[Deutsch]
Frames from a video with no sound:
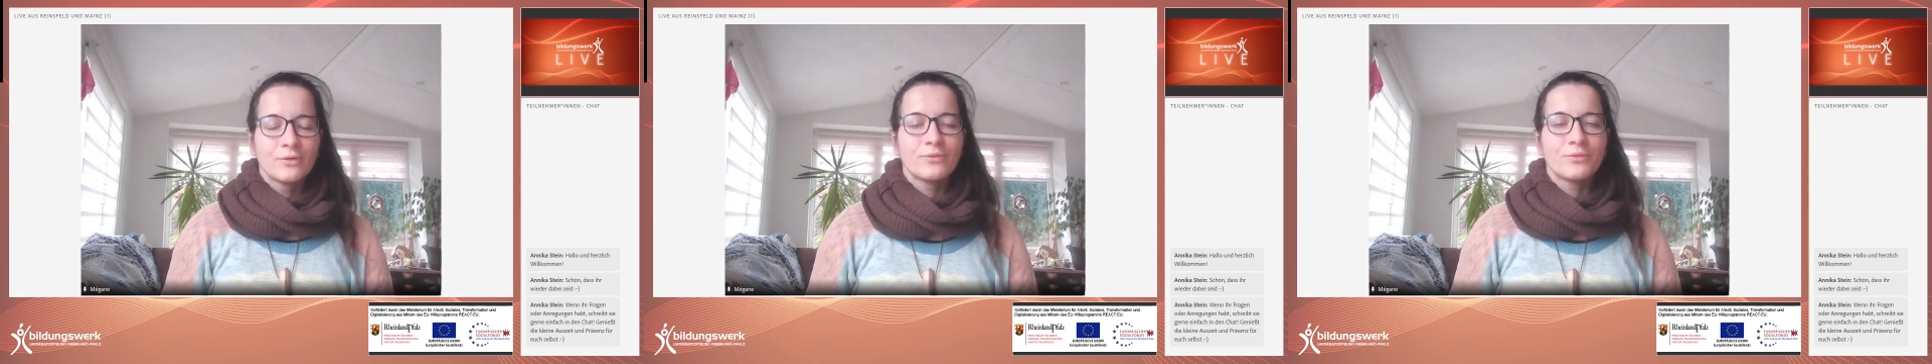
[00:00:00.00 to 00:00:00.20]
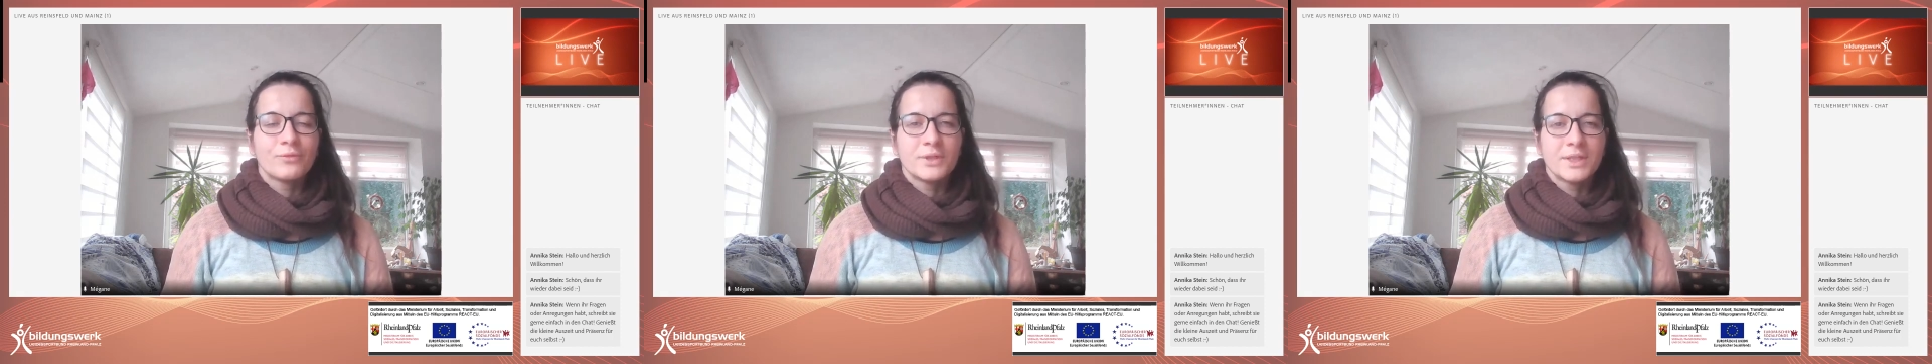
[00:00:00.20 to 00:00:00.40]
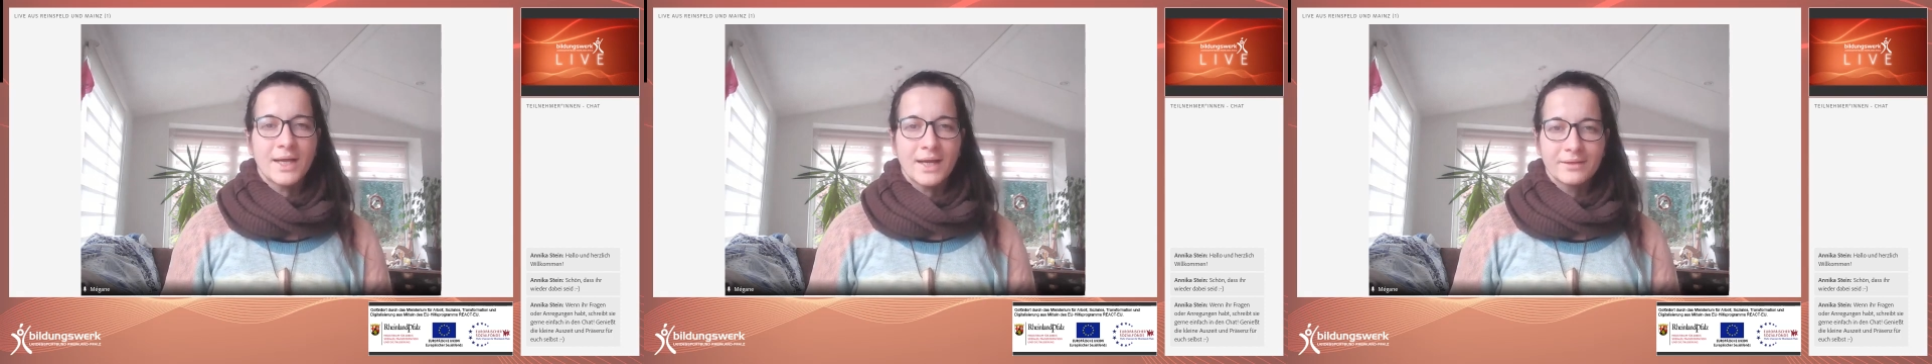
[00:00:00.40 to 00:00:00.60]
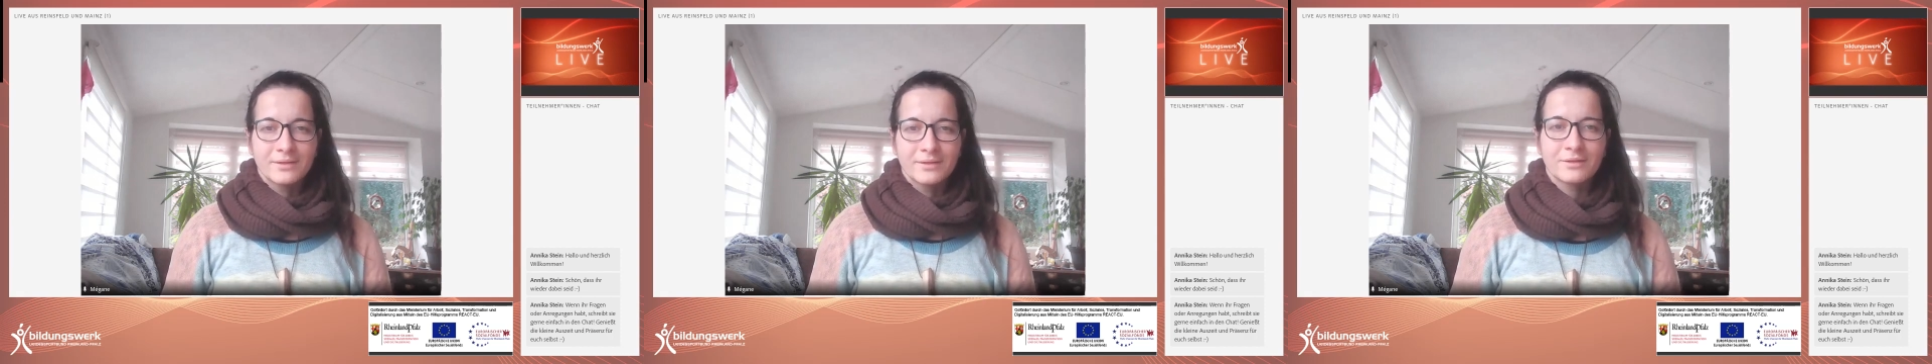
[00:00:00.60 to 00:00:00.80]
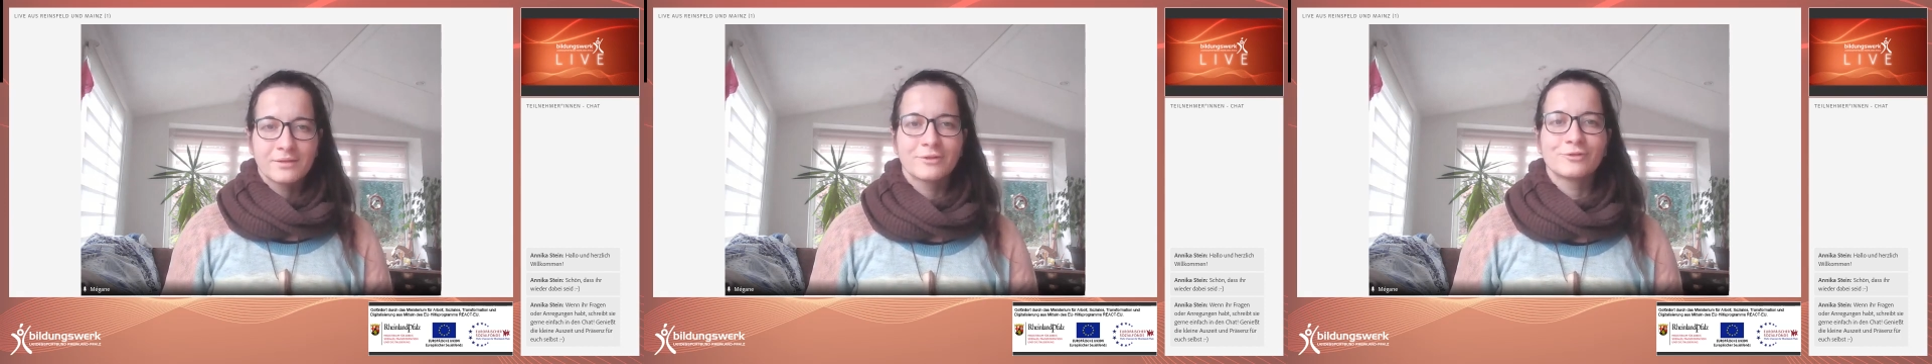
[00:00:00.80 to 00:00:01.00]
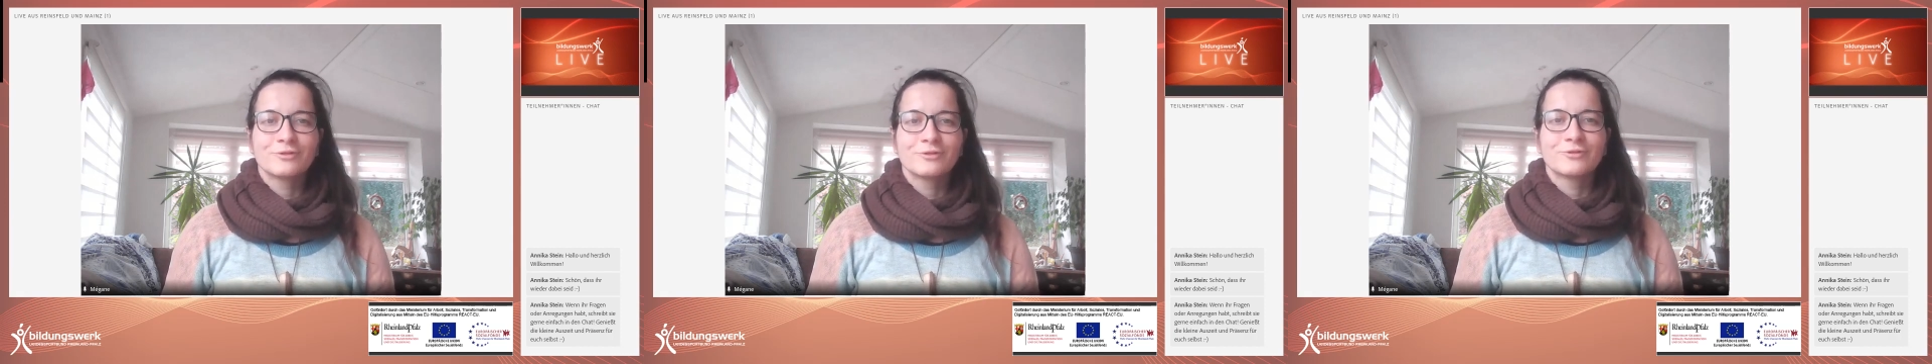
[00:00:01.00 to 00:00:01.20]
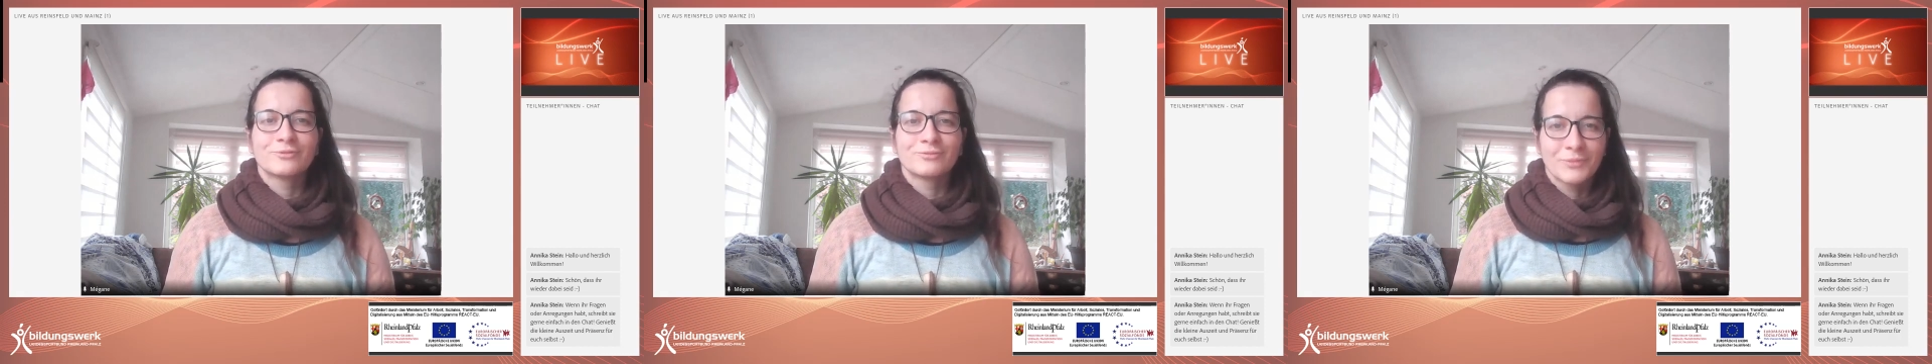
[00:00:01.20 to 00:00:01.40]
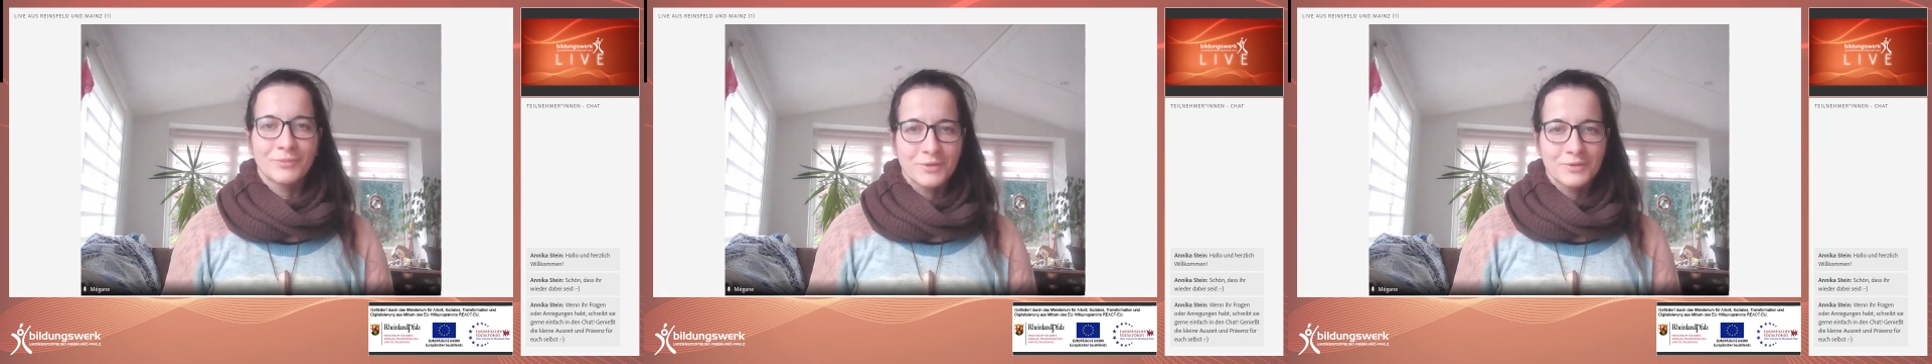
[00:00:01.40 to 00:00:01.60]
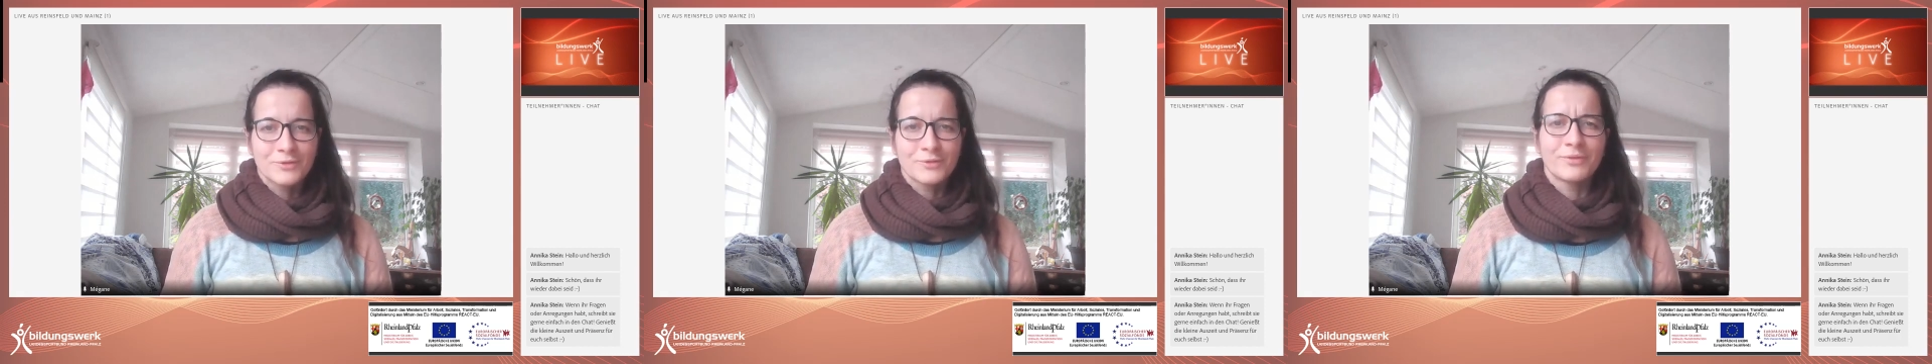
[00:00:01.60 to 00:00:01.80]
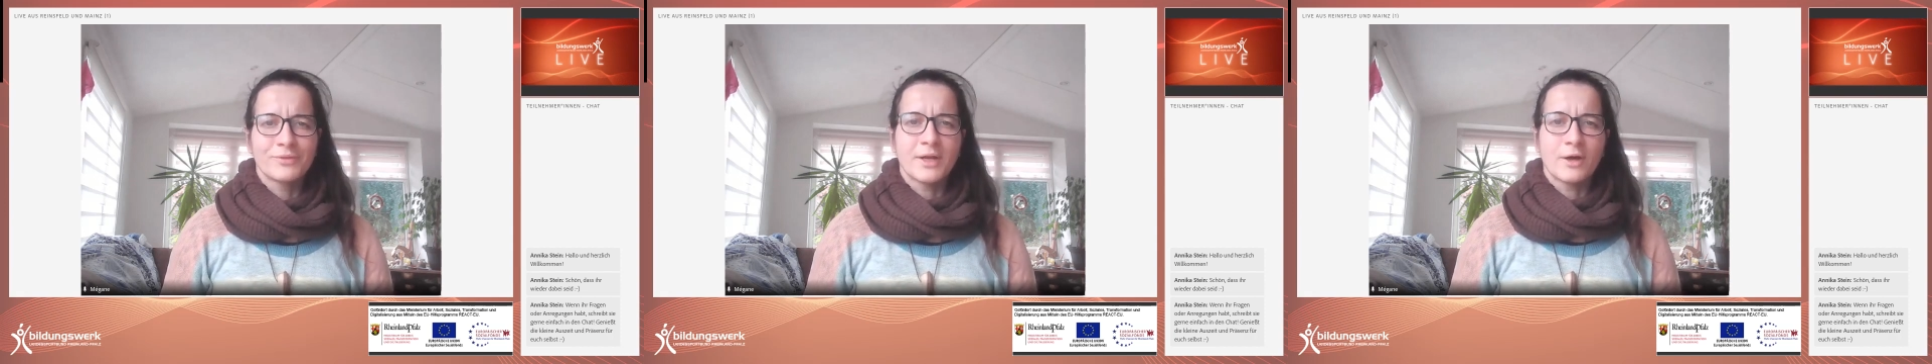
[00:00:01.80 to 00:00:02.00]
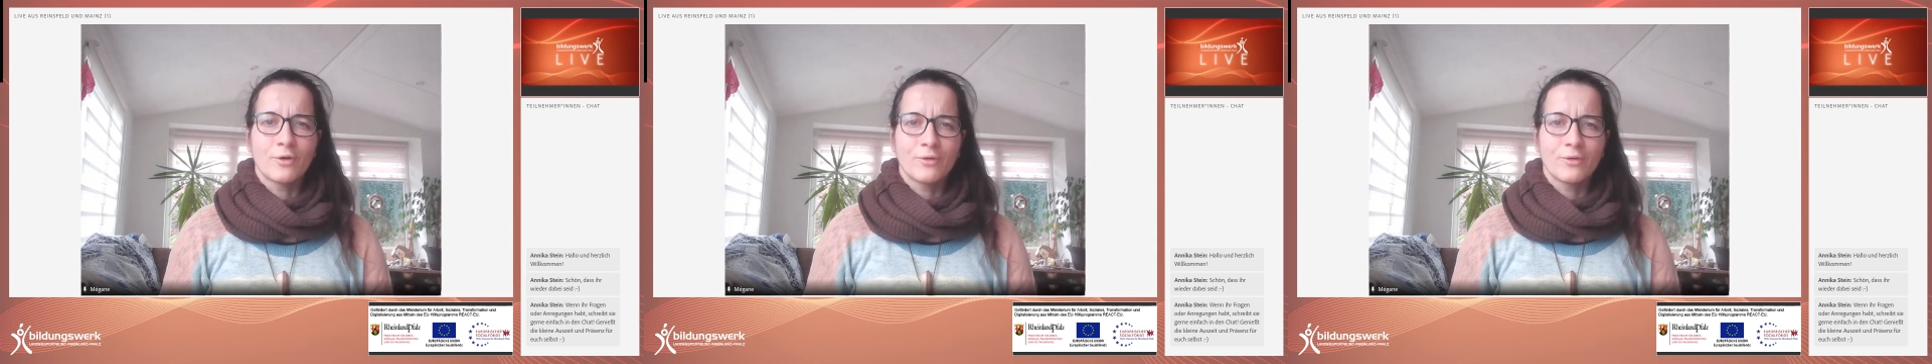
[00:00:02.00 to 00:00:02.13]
für die andere sowie